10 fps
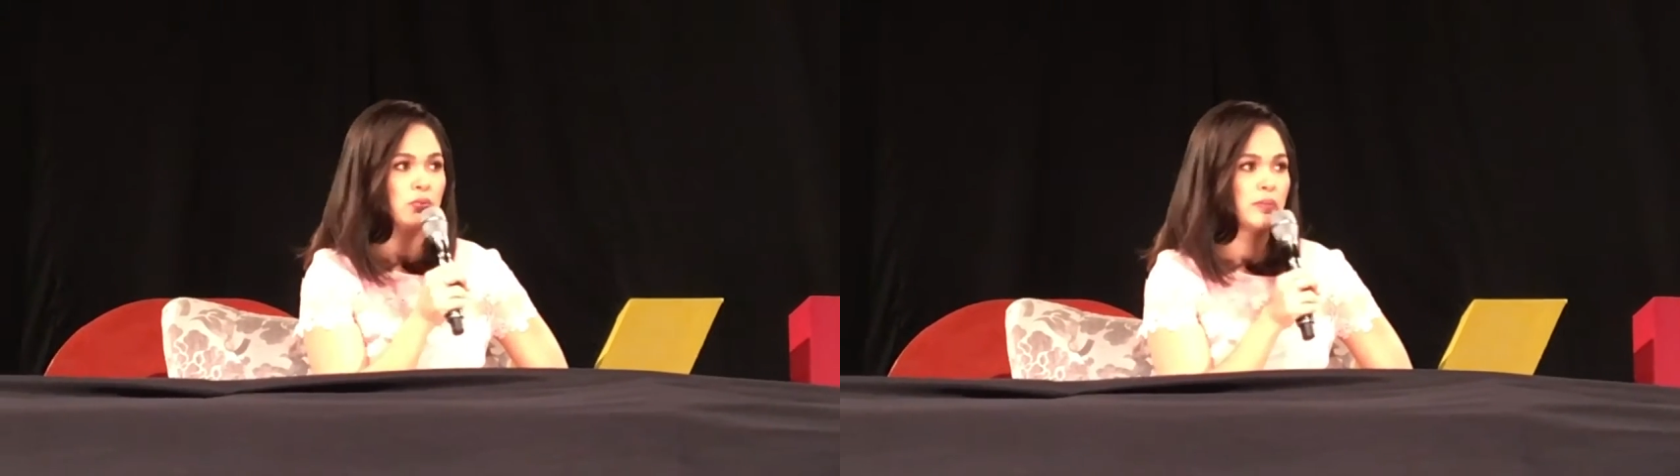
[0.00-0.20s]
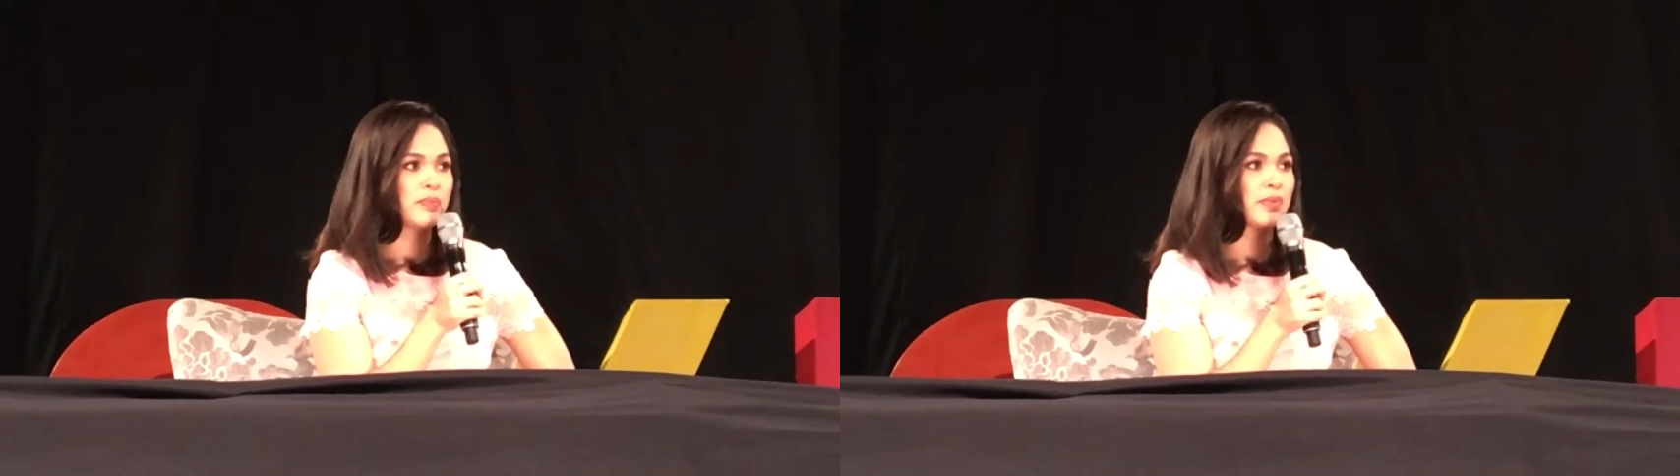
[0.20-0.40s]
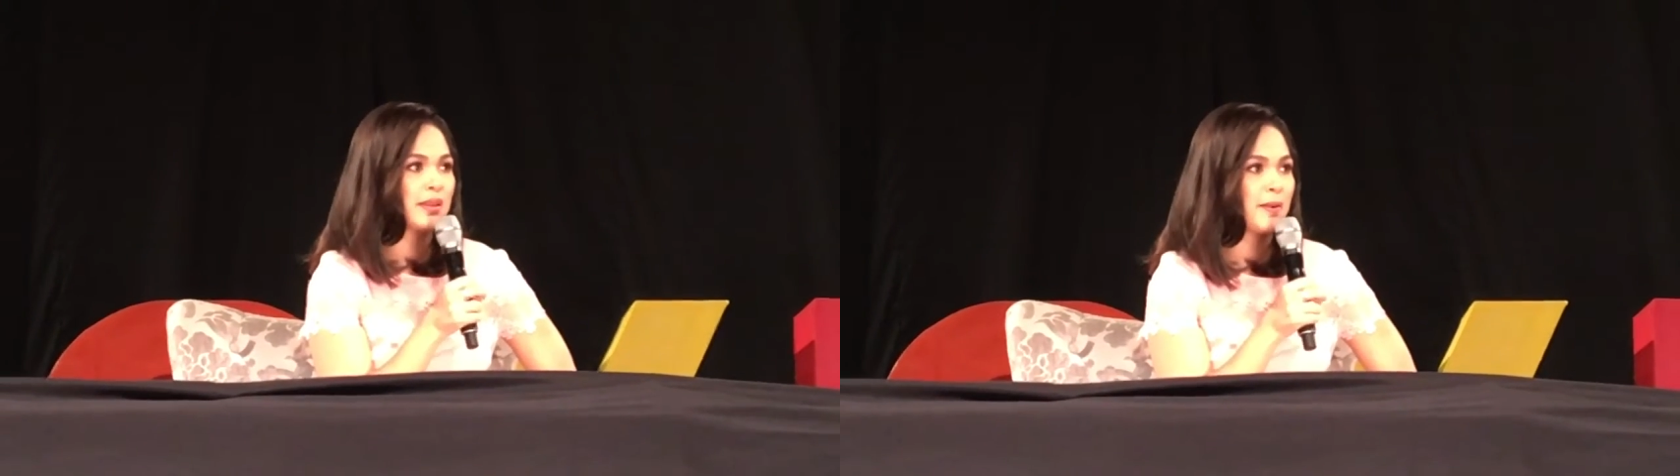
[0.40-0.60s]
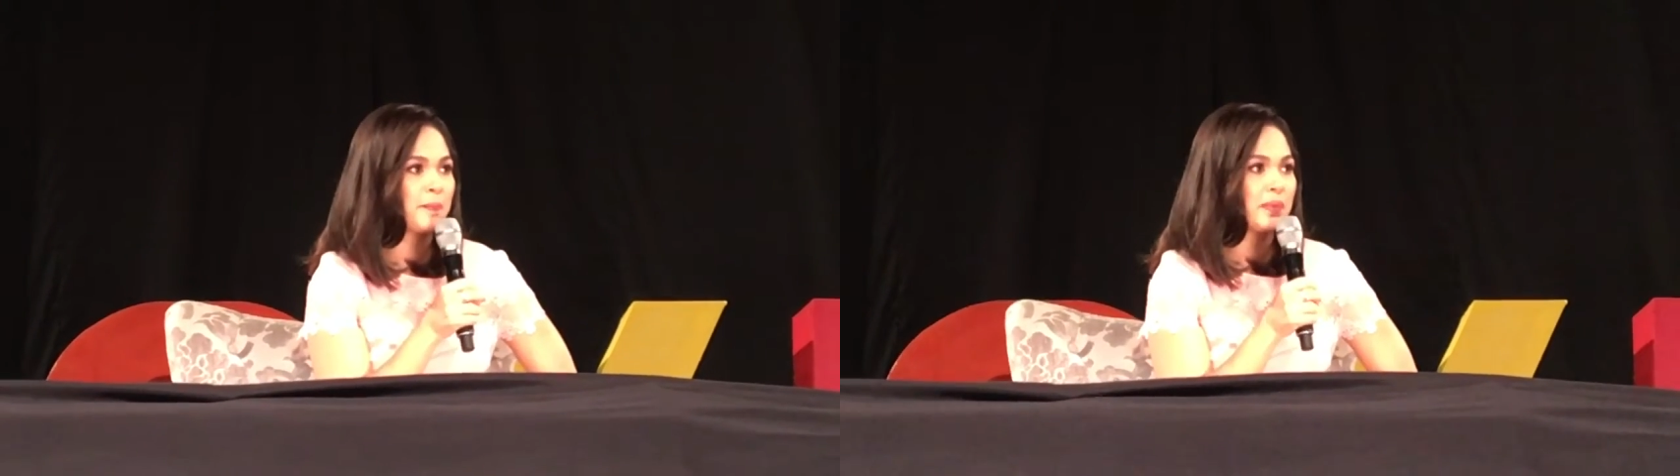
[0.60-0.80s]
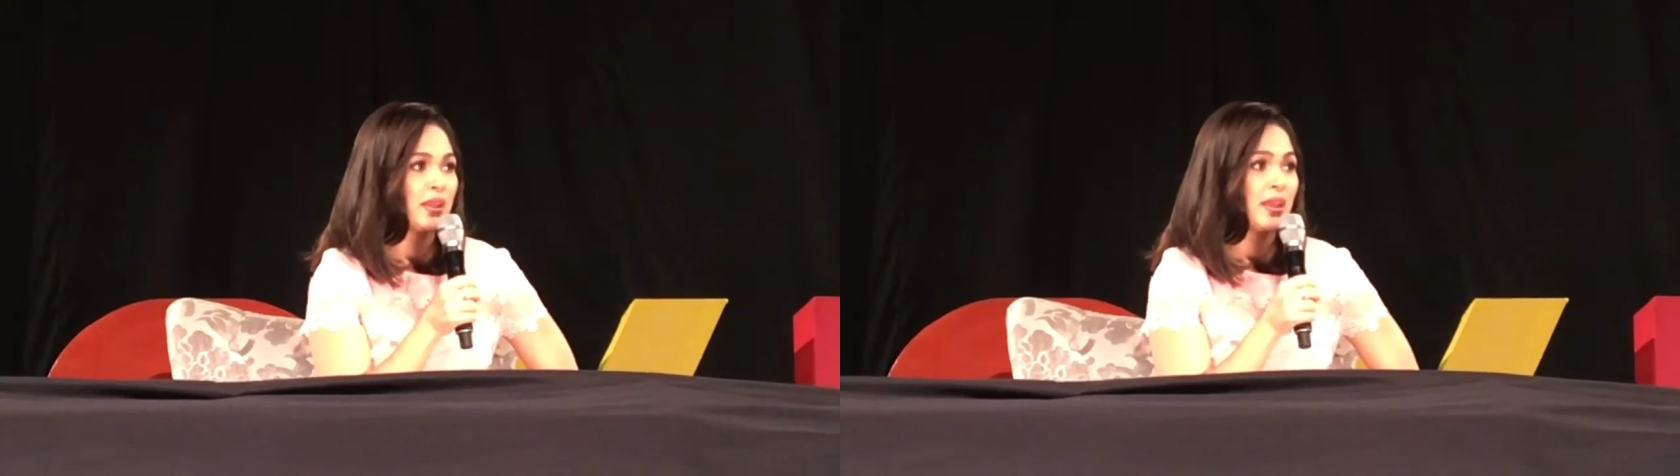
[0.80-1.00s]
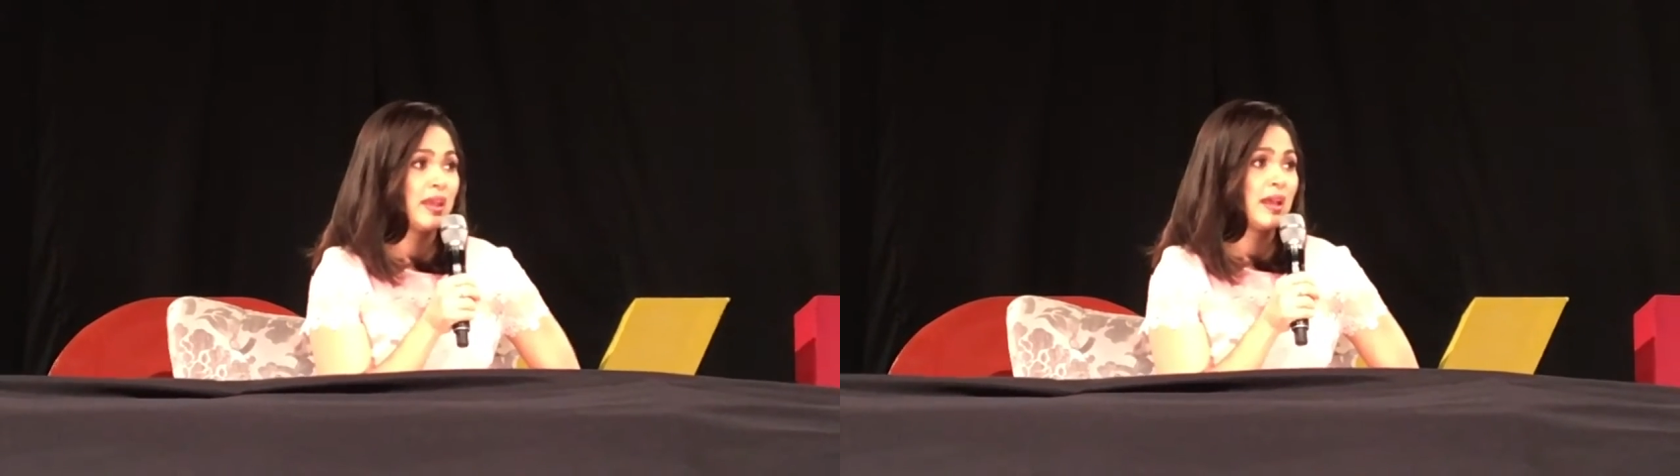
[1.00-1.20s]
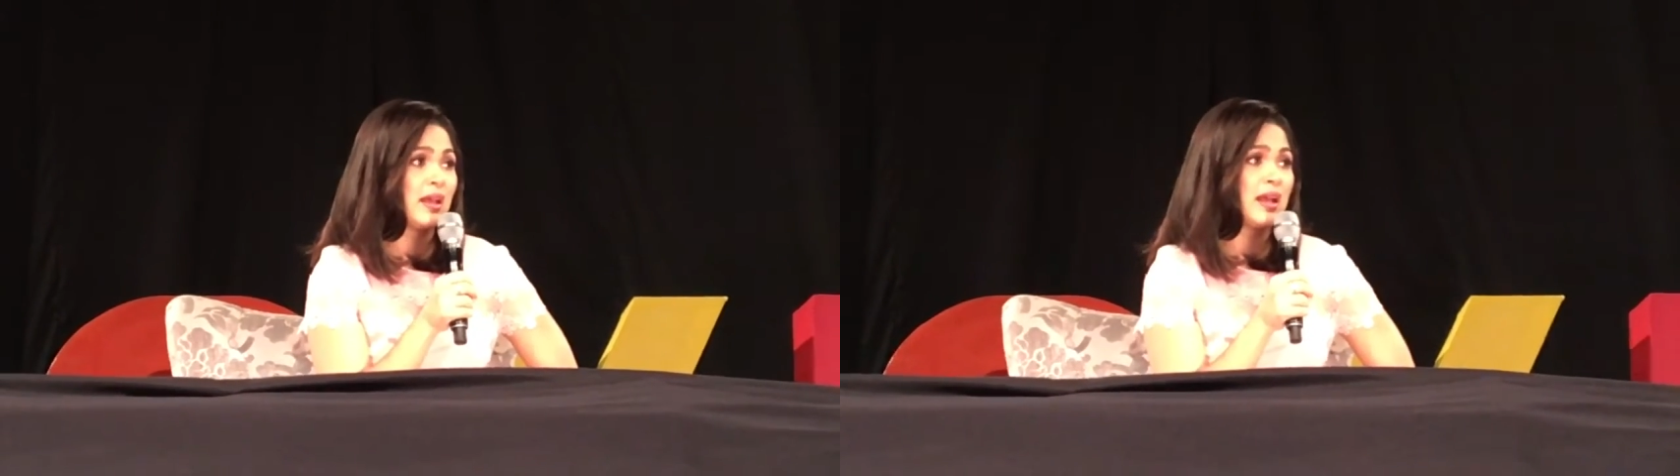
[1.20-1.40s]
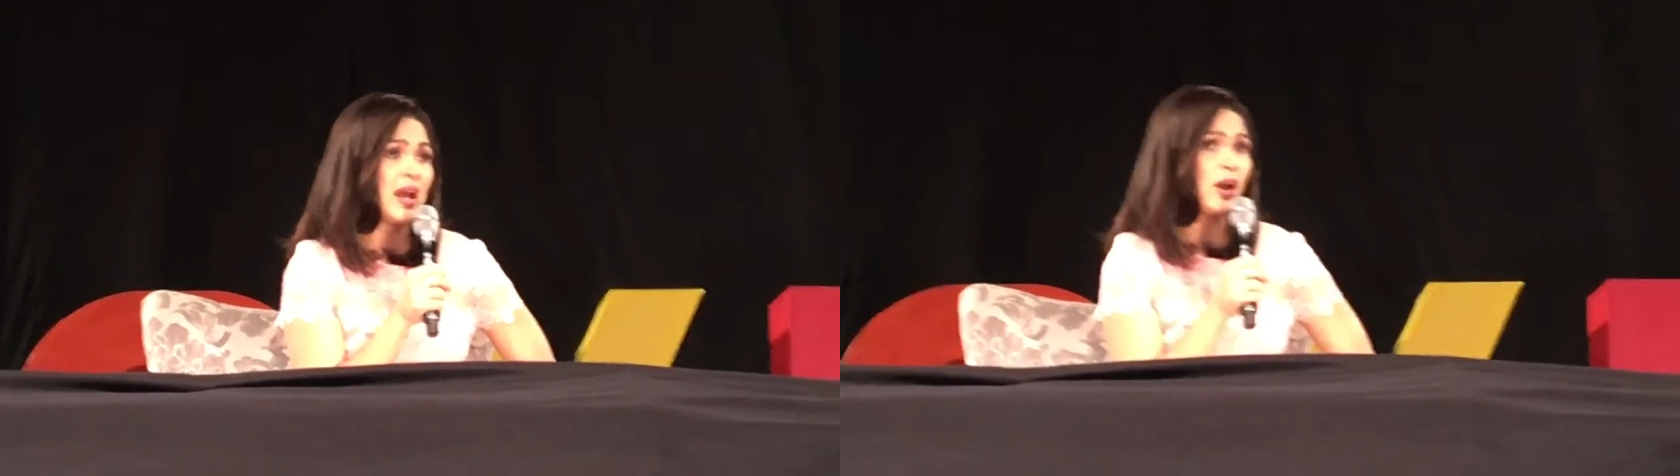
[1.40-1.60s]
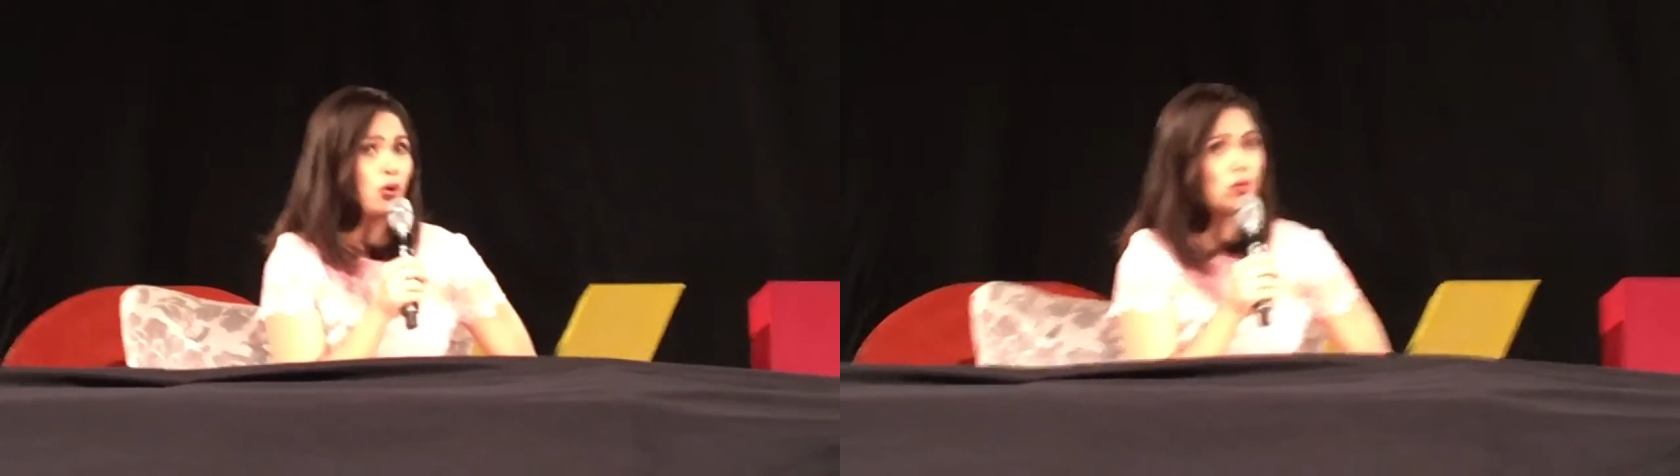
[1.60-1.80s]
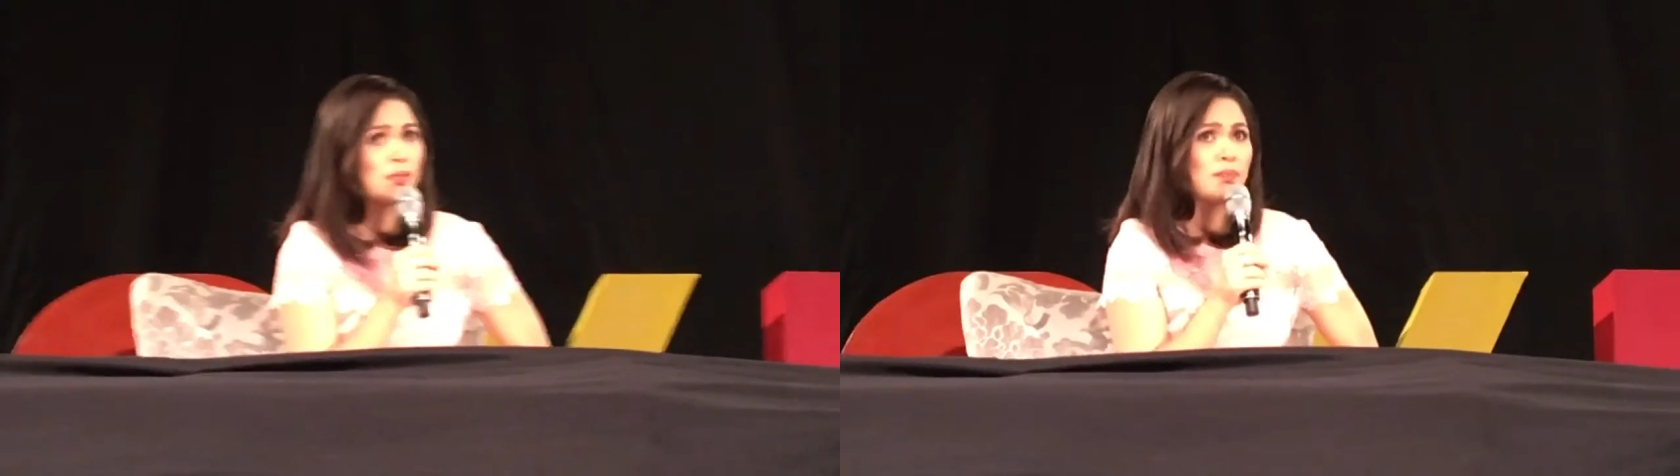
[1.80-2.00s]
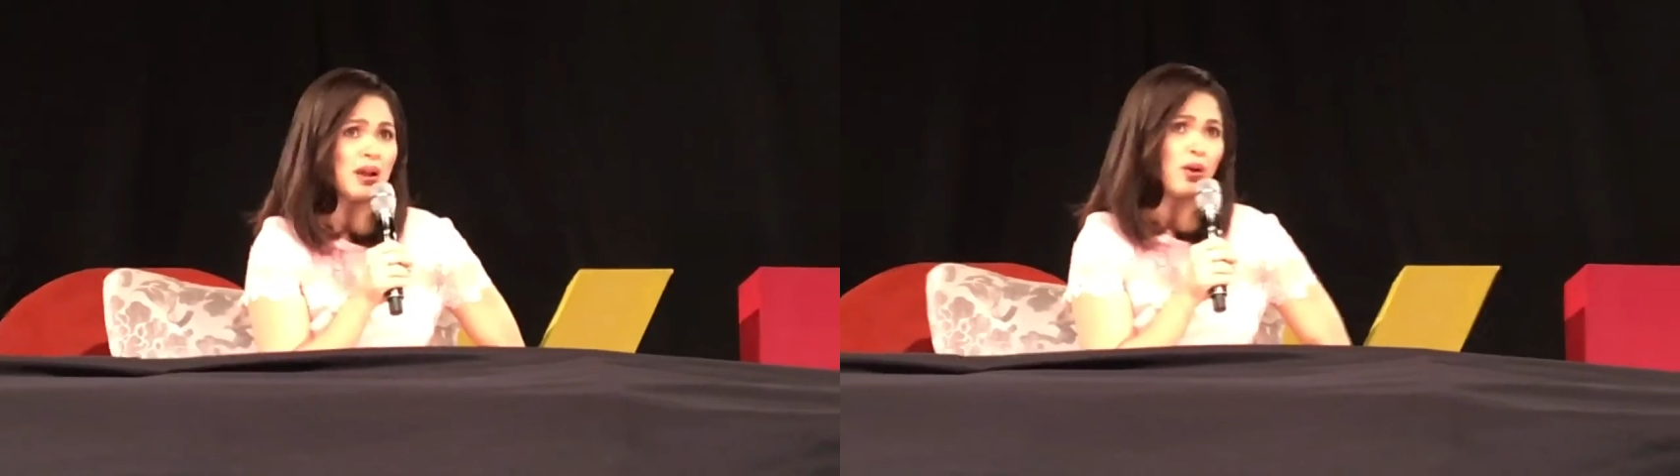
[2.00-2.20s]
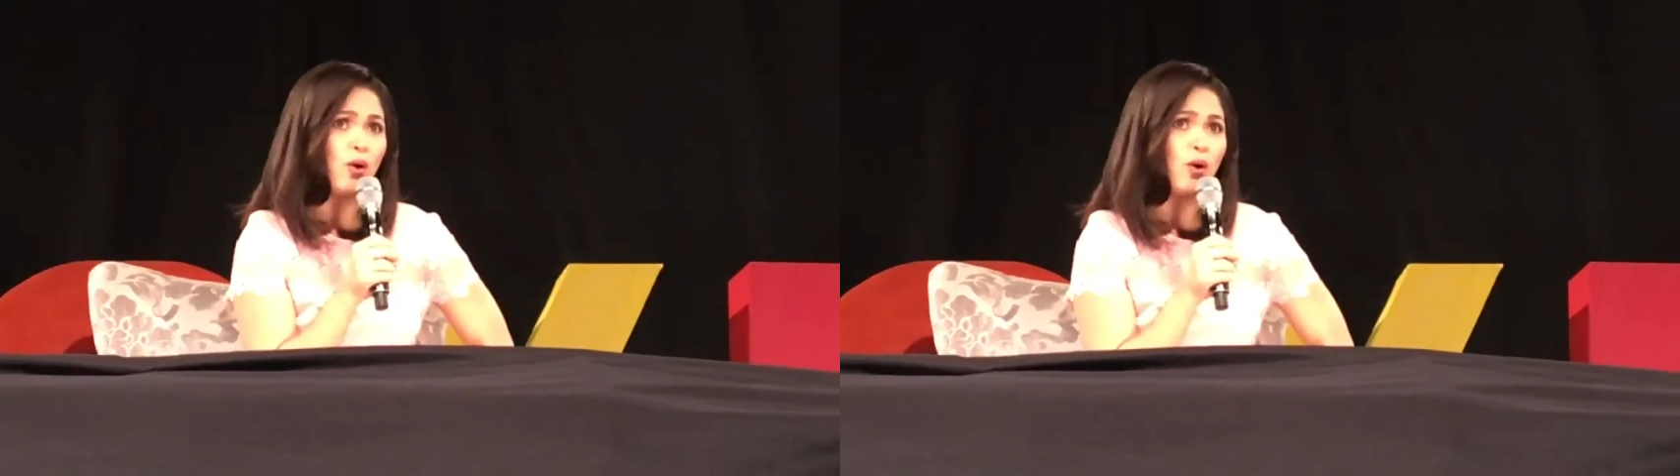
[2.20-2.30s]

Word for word: Eh, ano yan? Ako, ma-